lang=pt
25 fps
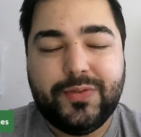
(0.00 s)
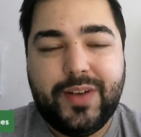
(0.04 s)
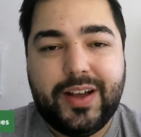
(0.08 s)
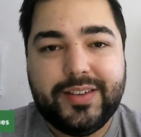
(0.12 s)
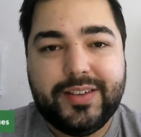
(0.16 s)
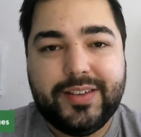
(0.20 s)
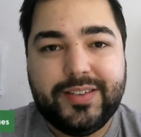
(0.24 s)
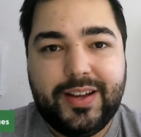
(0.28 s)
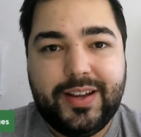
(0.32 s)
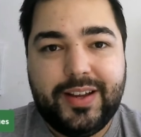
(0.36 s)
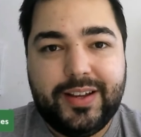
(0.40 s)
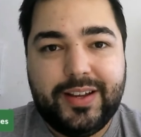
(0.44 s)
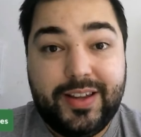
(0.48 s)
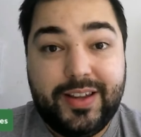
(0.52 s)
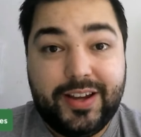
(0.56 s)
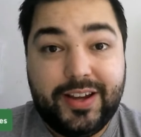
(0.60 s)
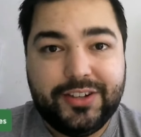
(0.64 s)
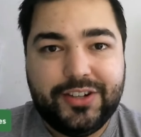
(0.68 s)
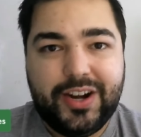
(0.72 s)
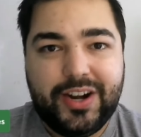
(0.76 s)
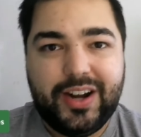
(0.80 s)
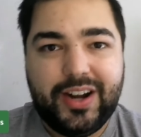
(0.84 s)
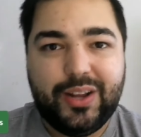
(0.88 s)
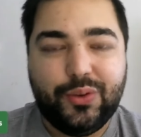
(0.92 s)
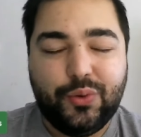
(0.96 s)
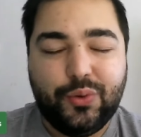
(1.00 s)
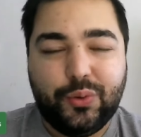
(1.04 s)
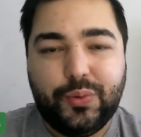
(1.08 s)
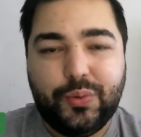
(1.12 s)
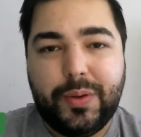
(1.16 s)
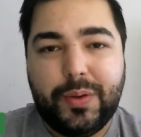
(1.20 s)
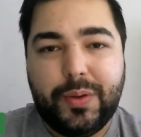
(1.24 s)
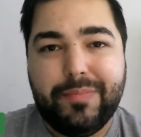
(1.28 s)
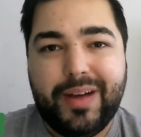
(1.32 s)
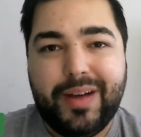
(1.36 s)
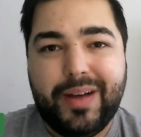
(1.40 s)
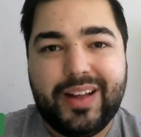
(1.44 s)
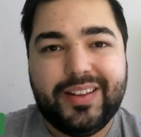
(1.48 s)
fazem em achar que
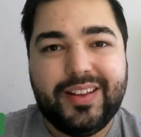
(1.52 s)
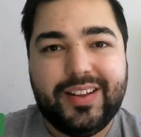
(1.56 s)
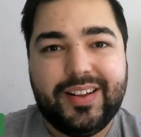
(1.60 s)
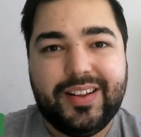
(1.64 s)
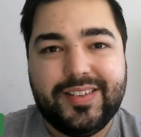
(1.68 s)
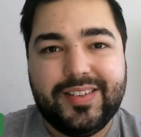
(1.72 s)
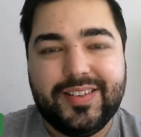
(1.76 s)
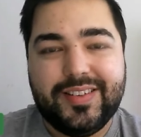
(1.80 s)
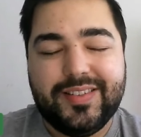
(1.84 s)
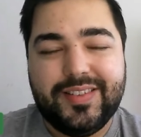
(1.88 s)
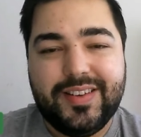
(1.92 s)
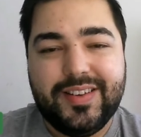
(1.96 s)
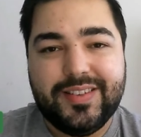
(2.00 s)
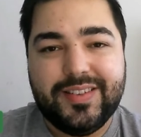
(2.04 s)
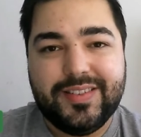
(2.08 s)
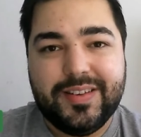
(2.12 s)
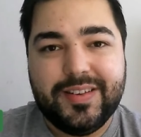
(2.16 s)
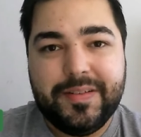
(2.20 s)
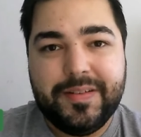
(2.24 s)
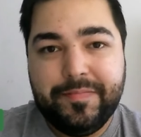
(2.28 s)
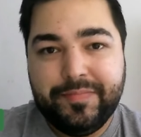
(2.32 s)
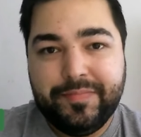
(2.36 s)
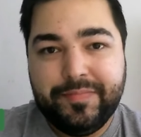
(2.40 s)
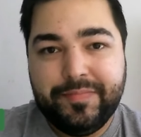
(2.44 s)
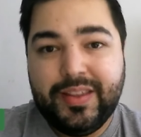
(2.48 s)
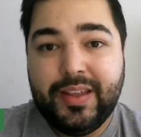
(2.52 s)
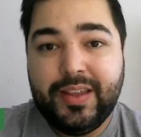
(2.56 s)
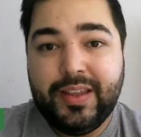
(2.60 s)
todo empate é narcisista,